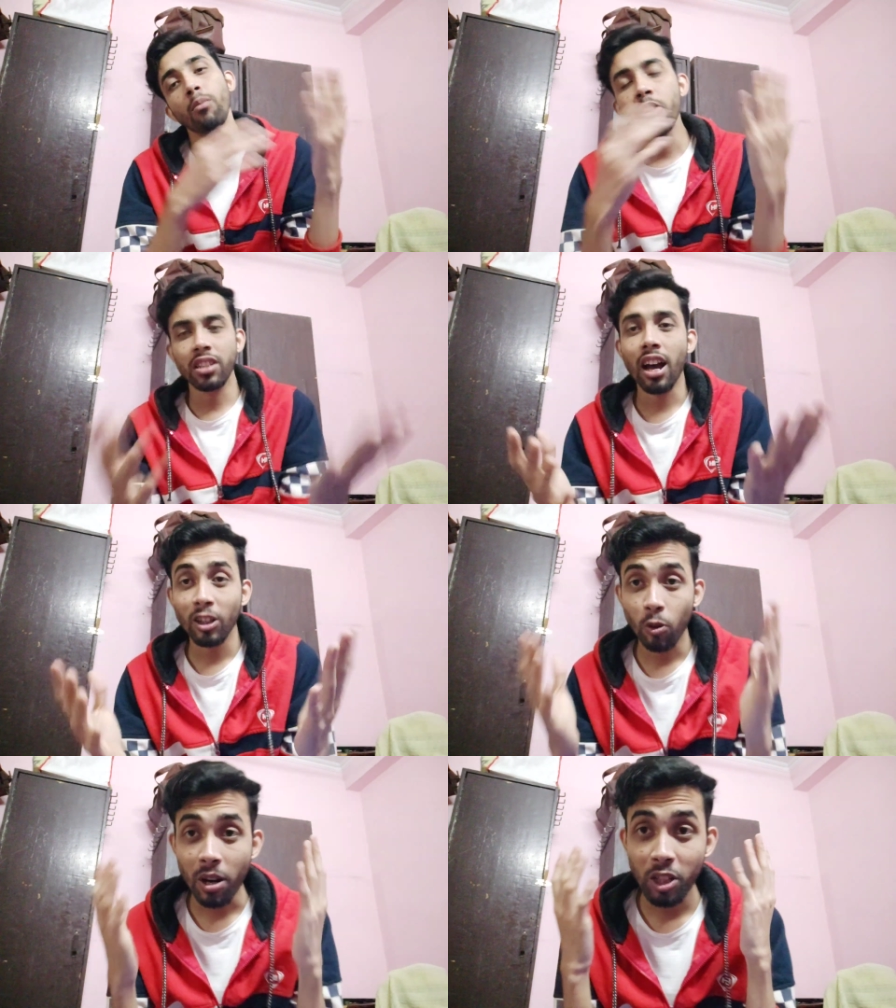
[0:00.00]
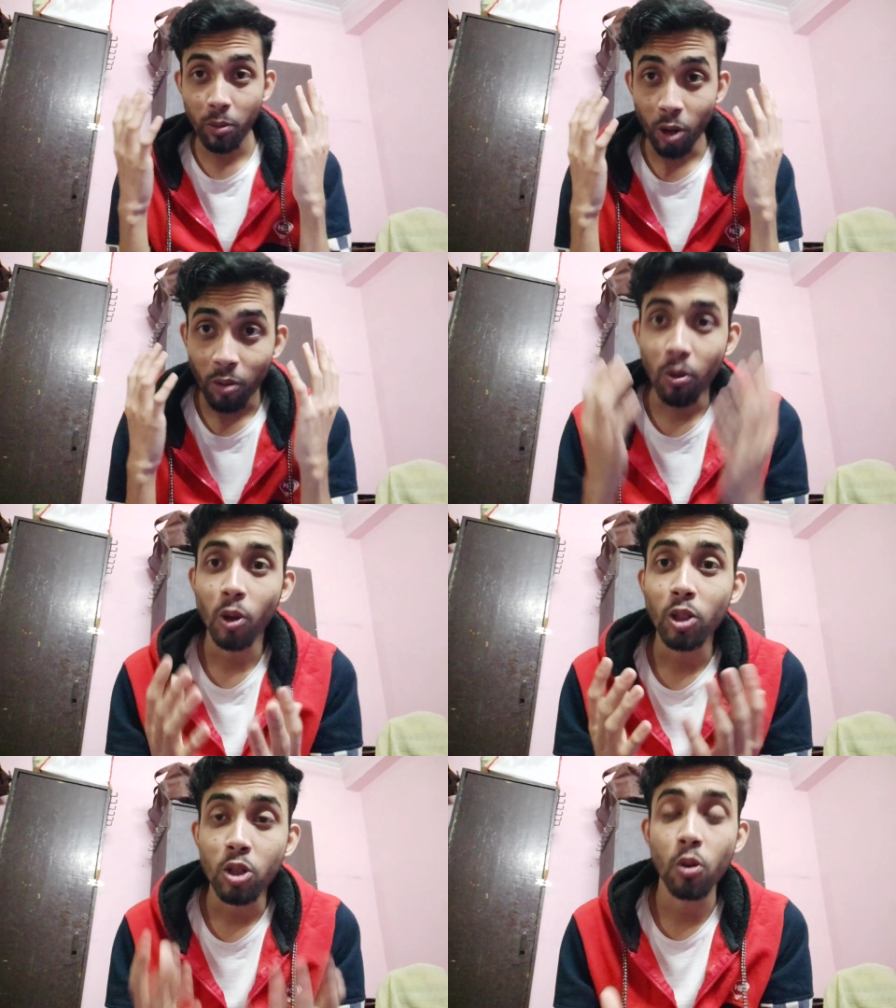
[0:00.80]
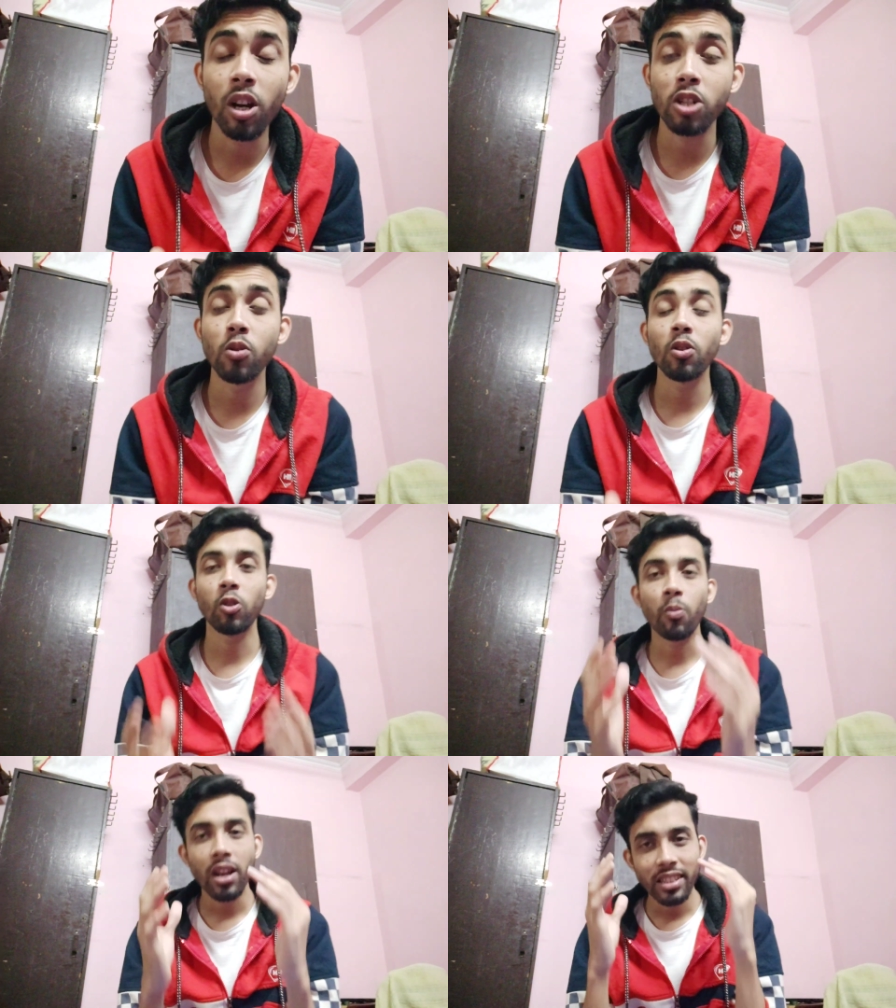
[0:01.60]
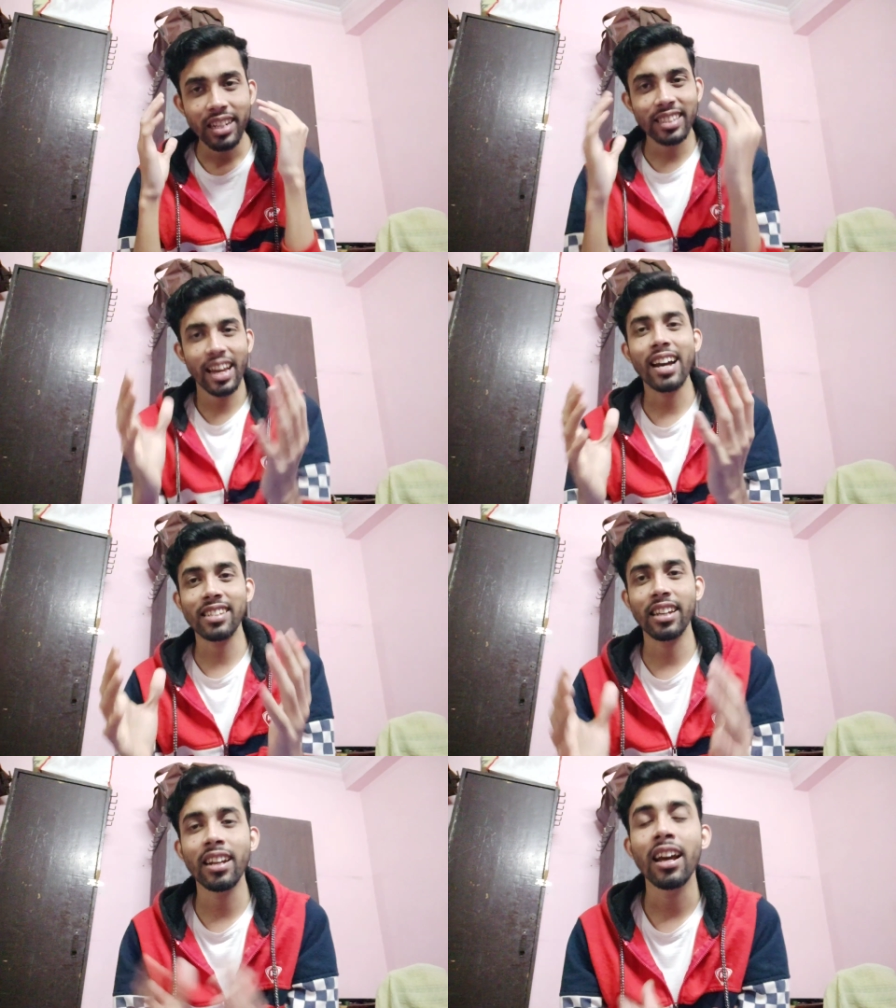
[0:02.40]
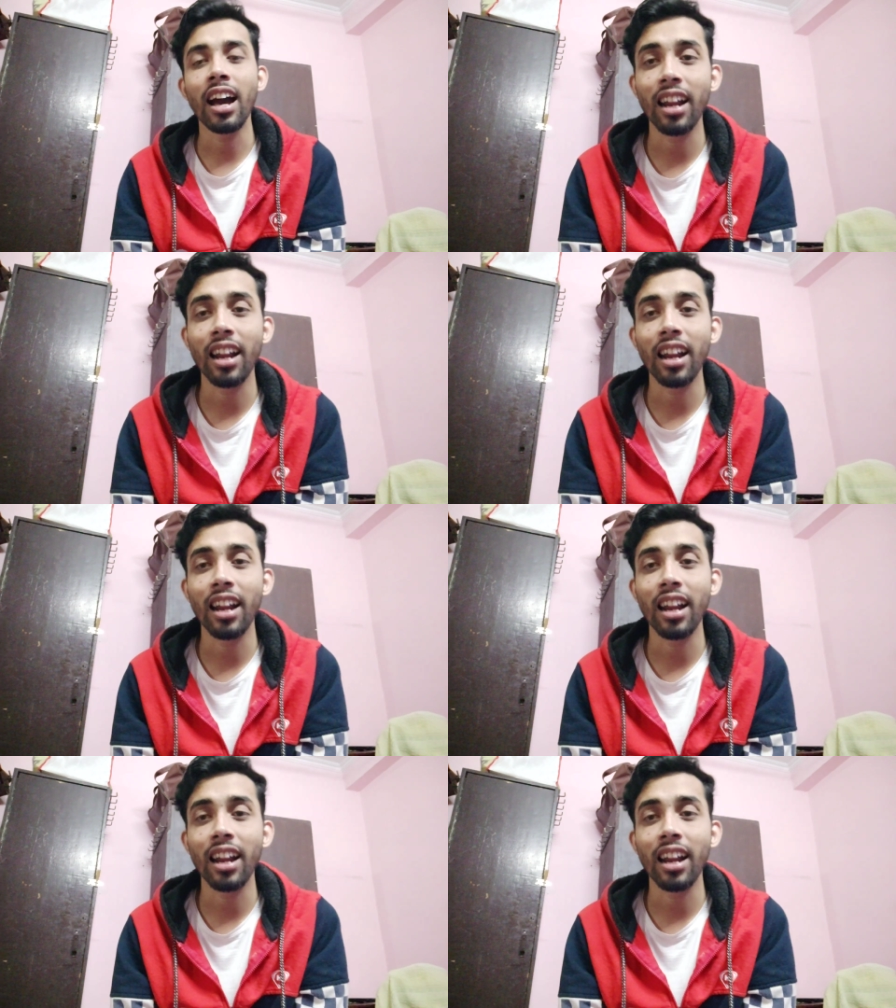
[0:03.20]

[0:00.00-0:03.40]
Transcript: মুই চাং তোমার জীবনত বহুত সুখ আসুক তোমরা যেটা চাই আছেন